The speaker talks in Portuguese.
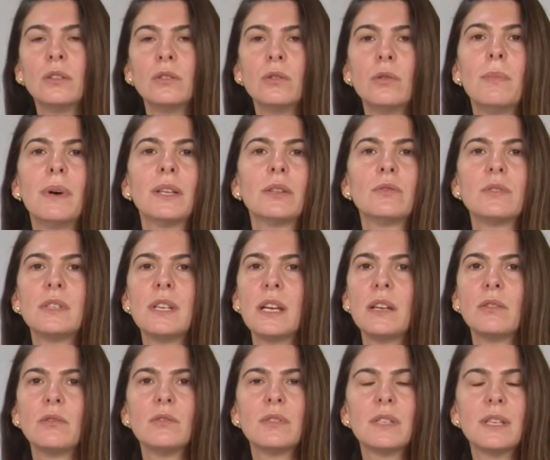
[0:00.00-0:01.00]
no
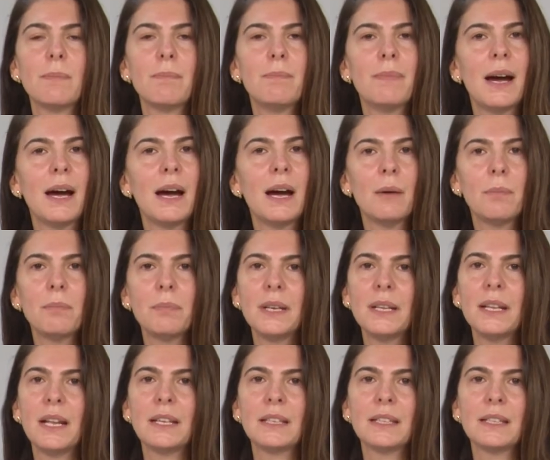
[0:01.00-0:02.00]
manuseio do
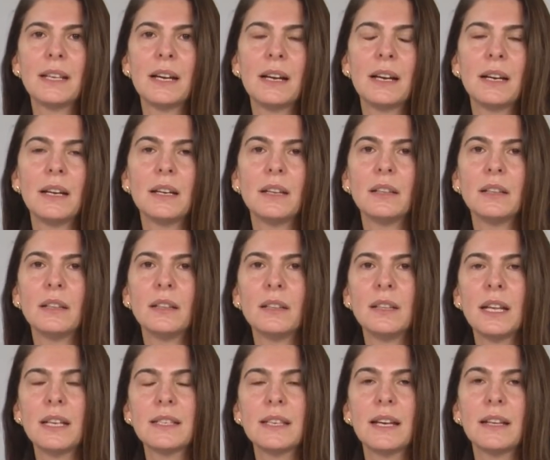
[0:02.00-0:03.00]
CEPAP, nessa,
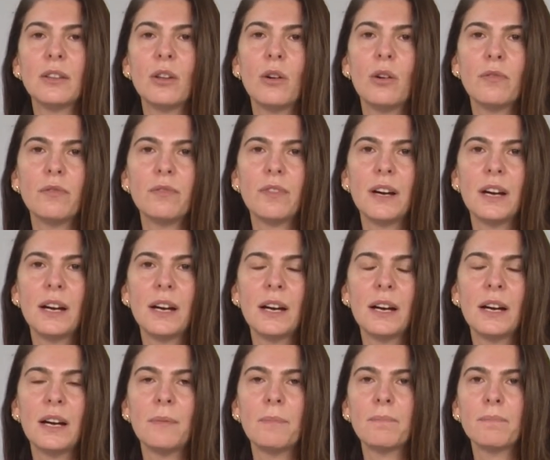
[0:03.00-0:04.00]
nessa,
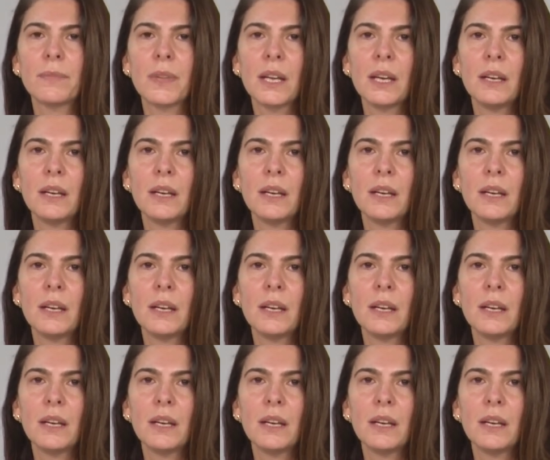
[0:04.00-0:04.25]
nova,